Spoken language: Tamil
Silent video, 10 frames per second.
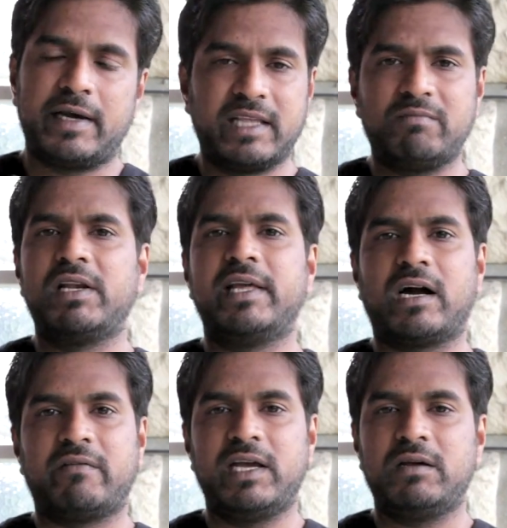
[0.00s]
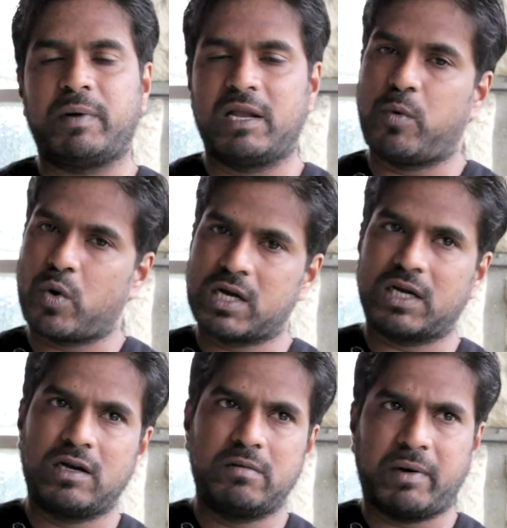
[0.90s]
இதன் வழியாகவே பல
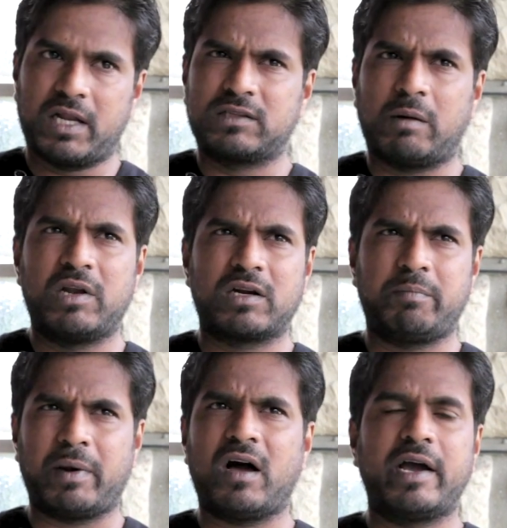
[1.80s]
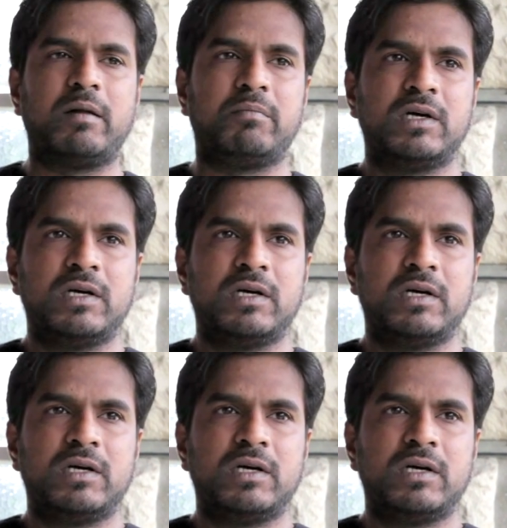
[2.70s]
போராட்டங்கள் பல தமிழர்கள் பல ஆயிரம்